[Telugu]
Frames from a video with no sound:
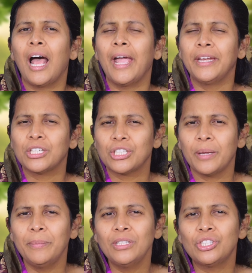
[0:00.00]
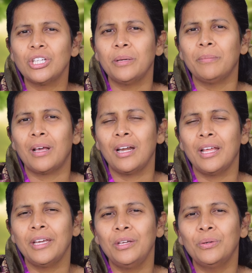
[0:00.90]
ఆయన క్షమించి మరలా
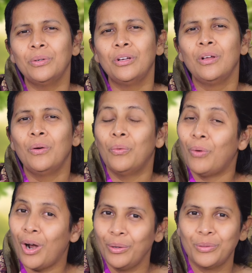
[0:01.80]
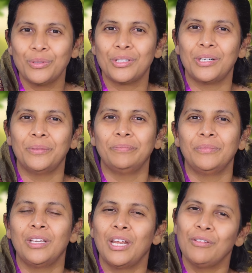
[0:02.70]
నిన్ను వాడుకుంటాడు
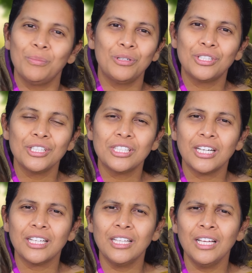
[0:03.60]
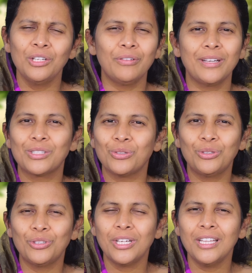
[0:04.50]
నేను విమోచించాడు కదా నువ్వు ఆయన
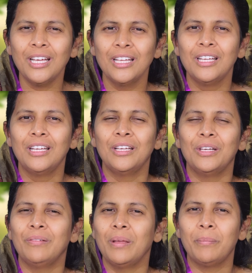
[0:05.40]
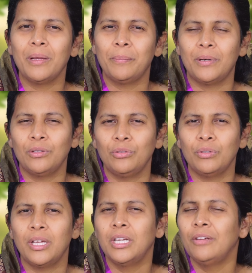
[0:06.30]
సొత్తు కదా నువ్వేం భయపడద్దు
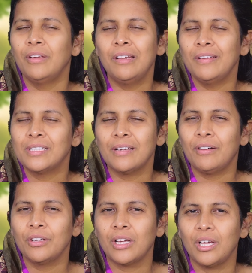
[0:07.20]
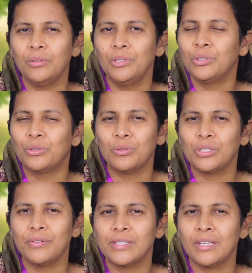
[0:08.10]
ఆయన నేను వెలివేసేవాడు కాదు నేను
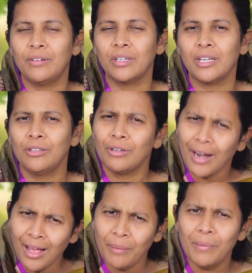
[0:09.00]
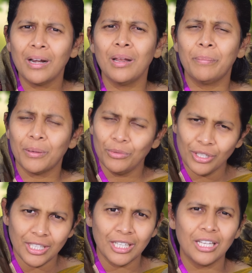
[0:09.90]
వేసేవాడు కాదు రా మరలా ప్రభు
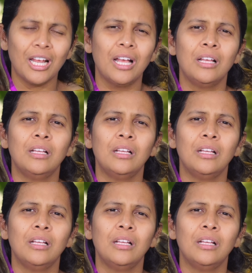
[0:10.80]
దగ్గరికి రా